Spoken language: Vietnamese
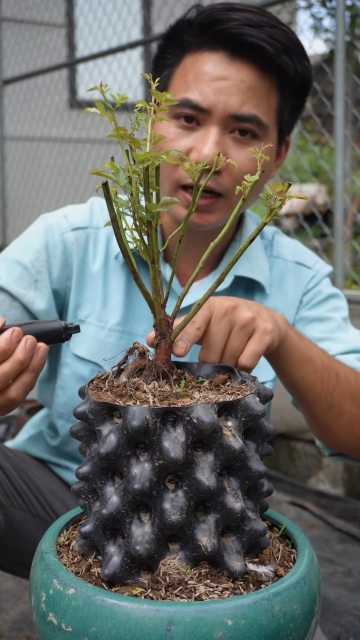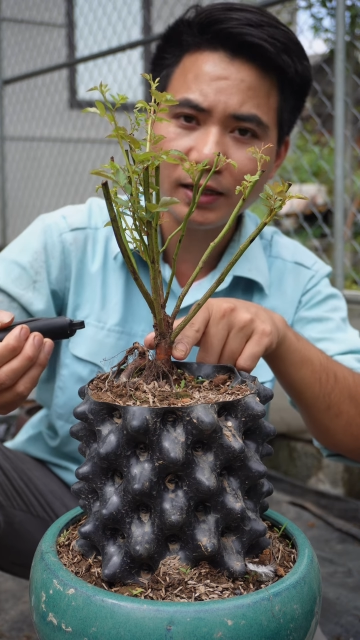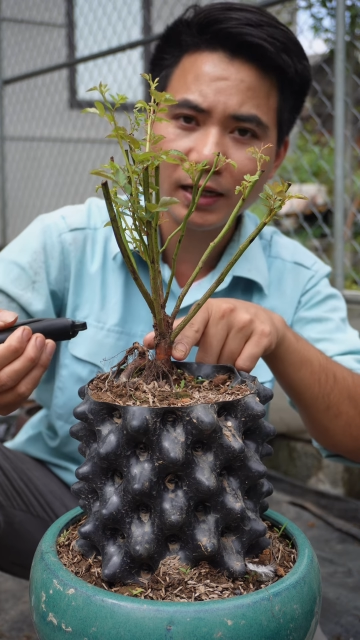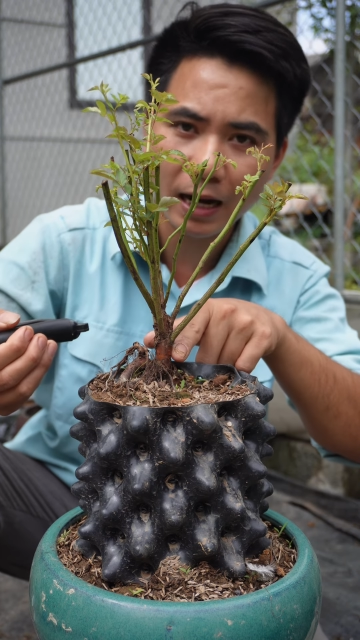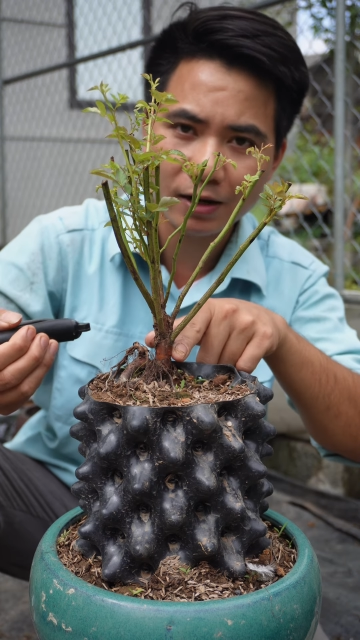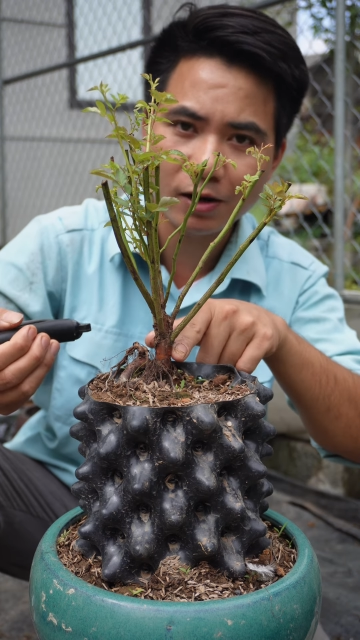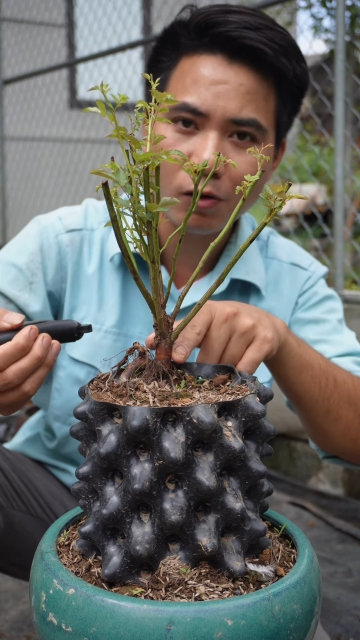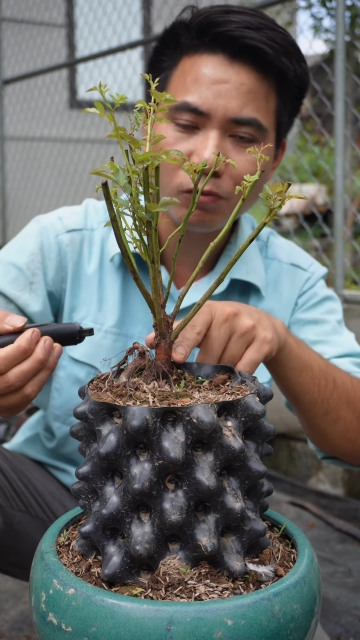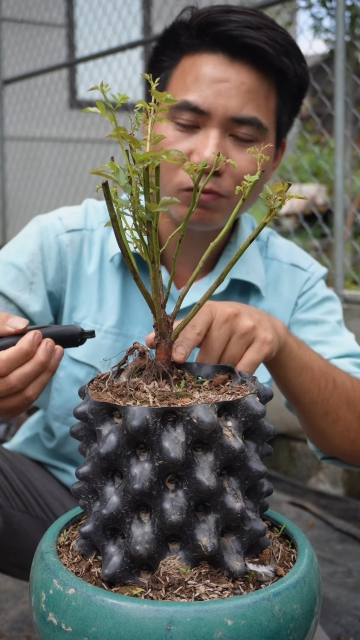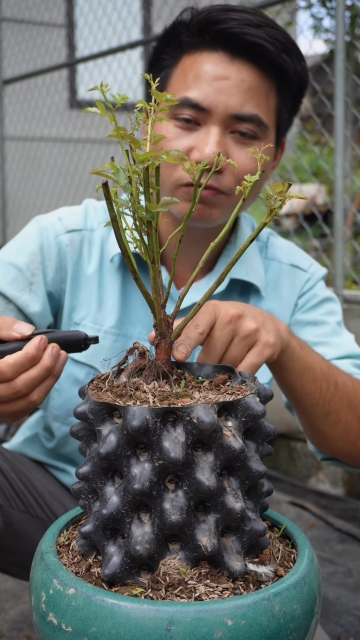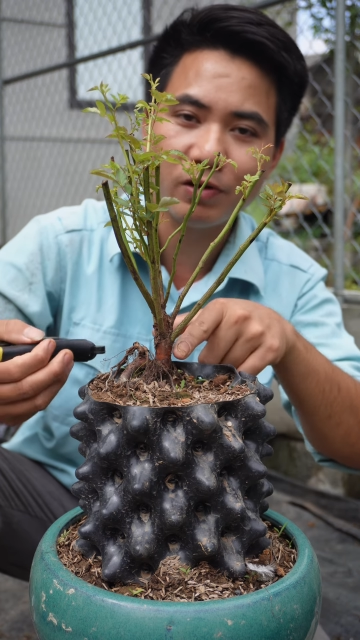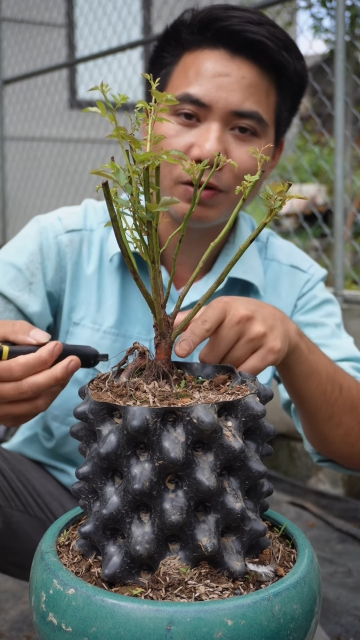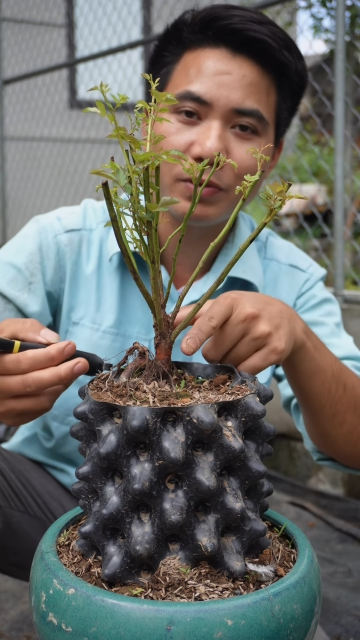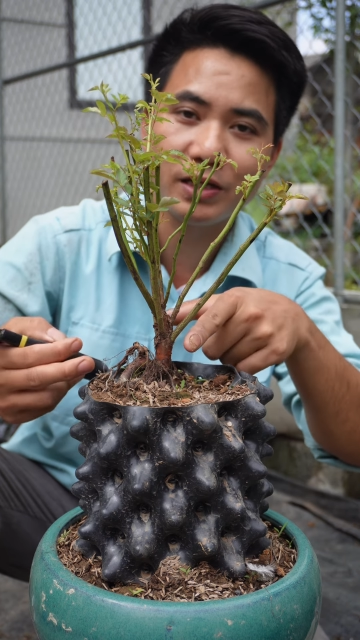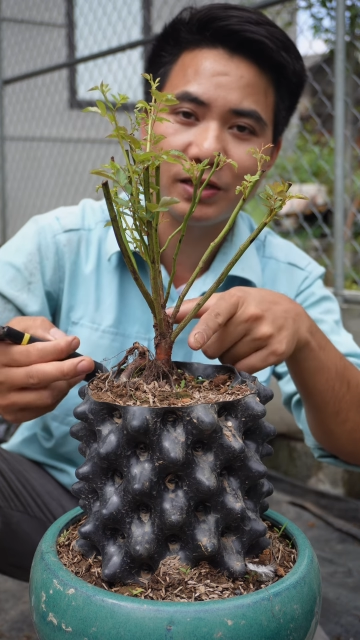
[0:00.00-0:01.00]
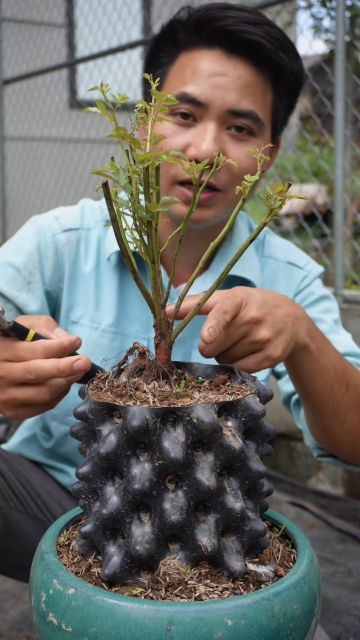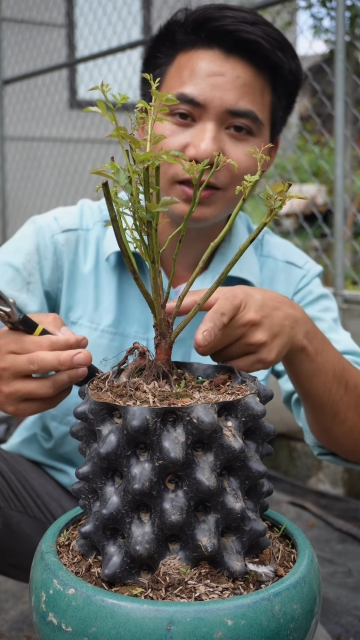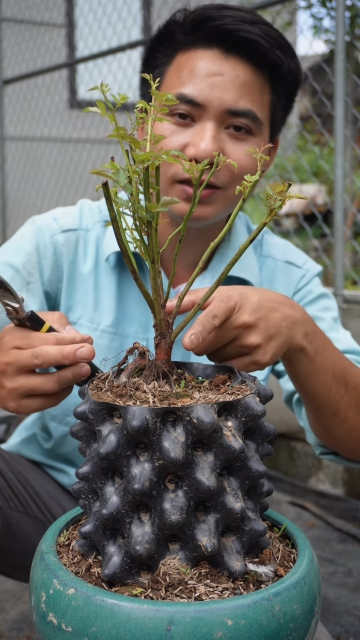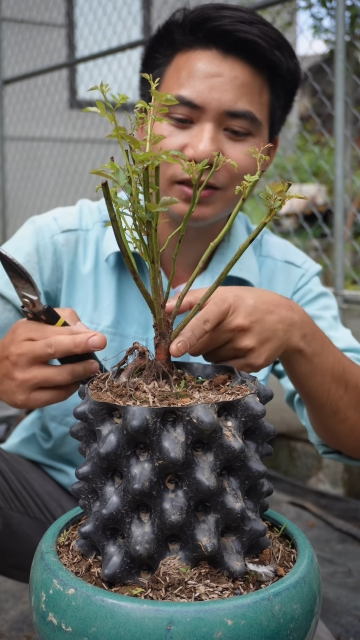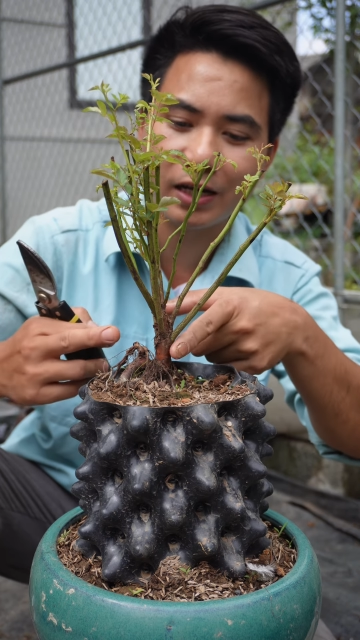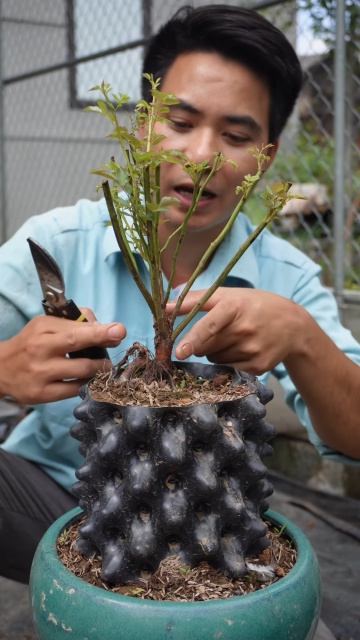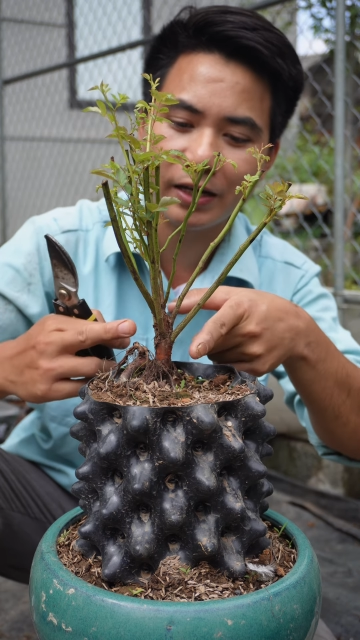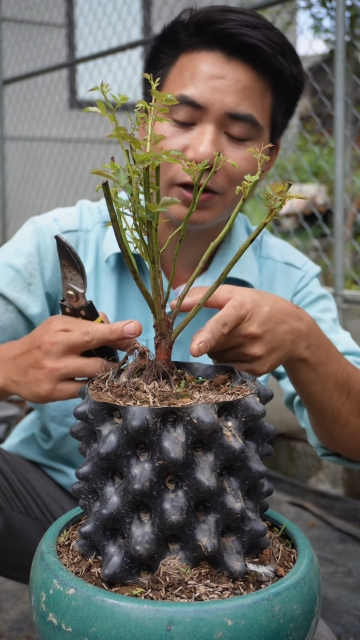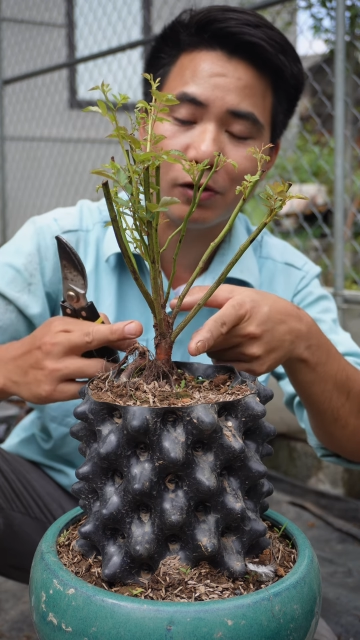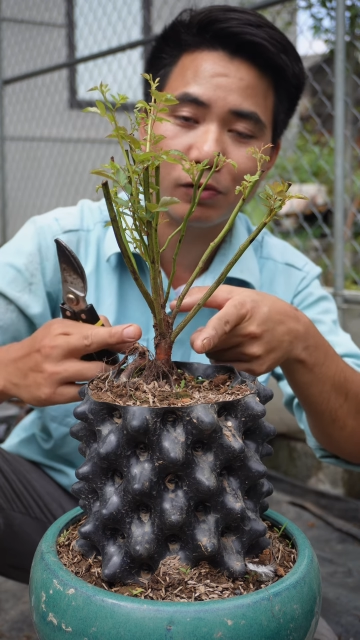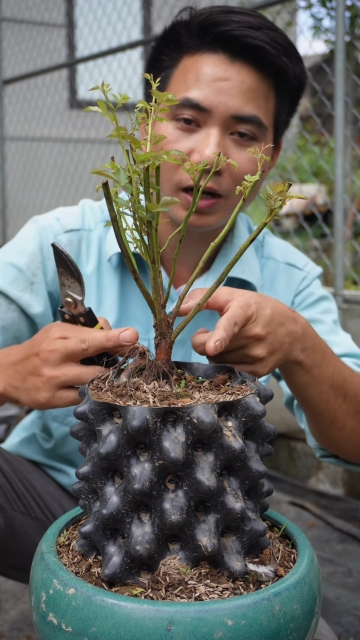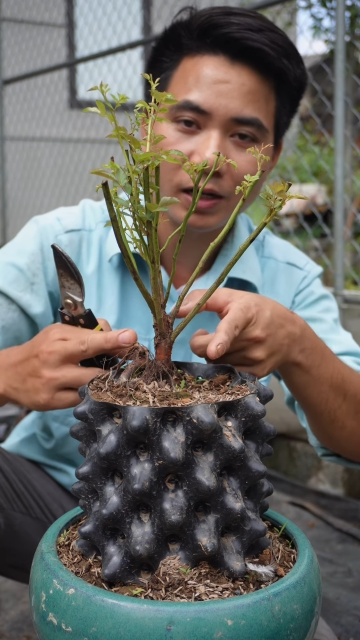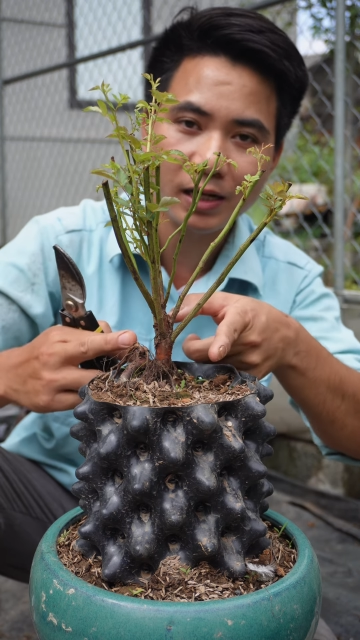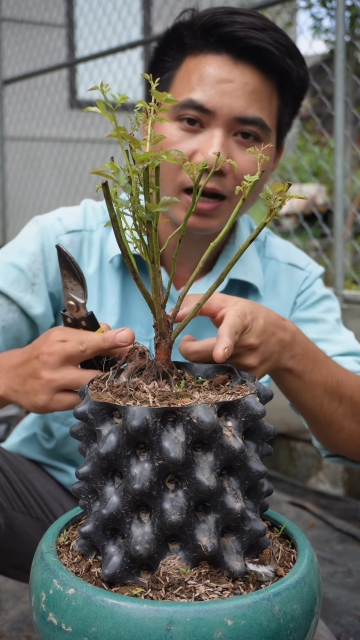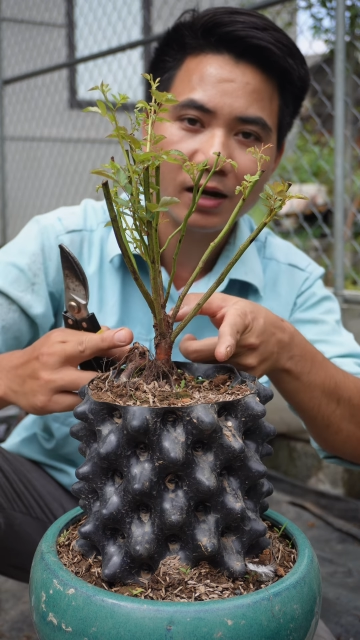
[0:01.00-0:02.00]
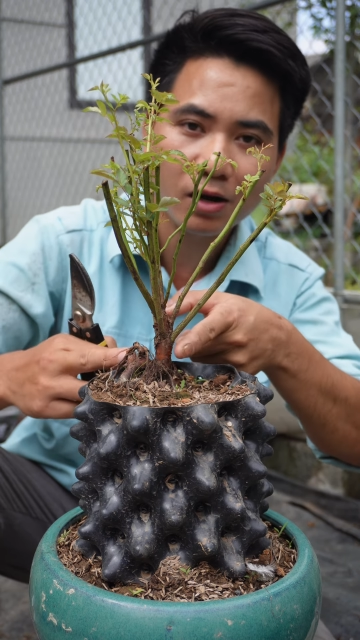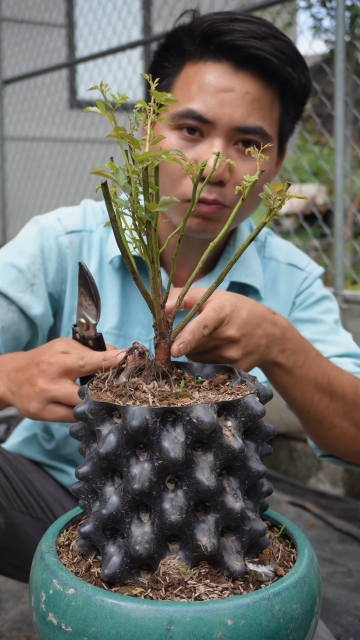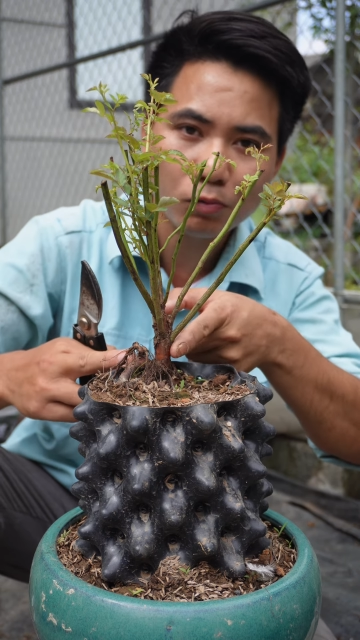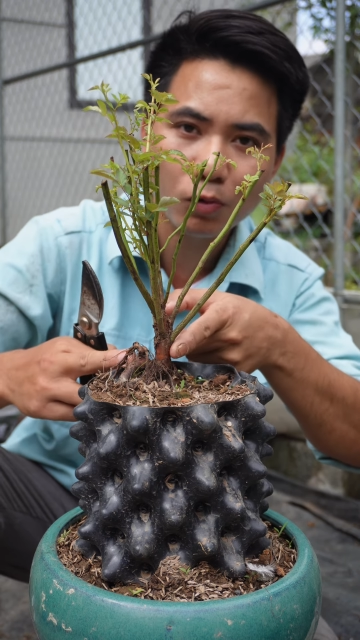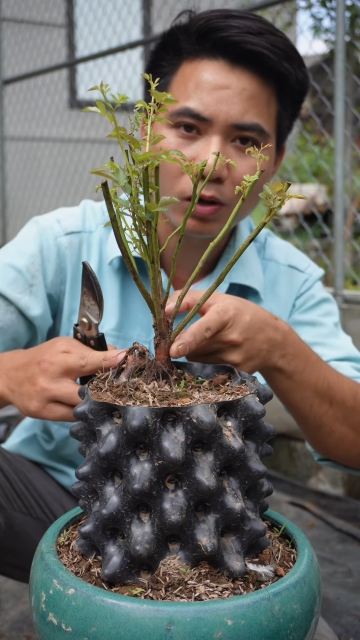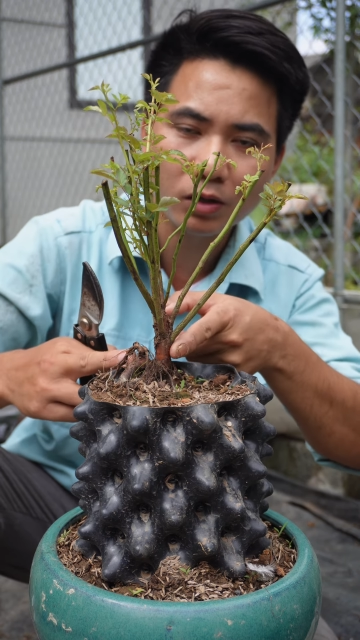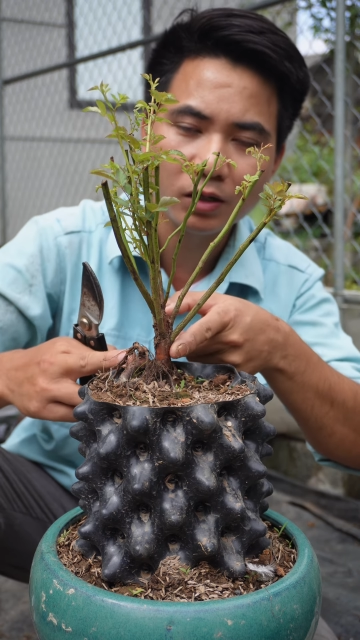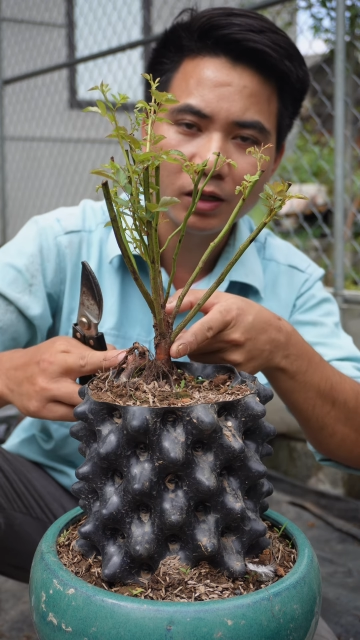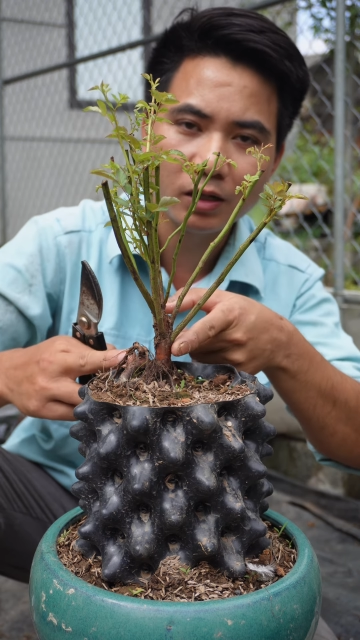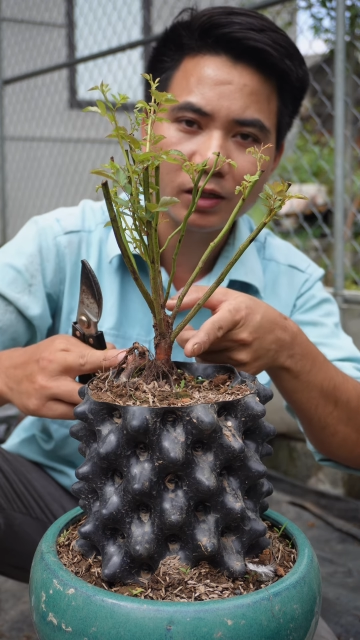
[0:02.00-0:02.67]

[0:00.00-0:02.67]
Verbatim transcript: cắt ngang gốc và mình thích cái kiểu cắt ngang gốc luôn.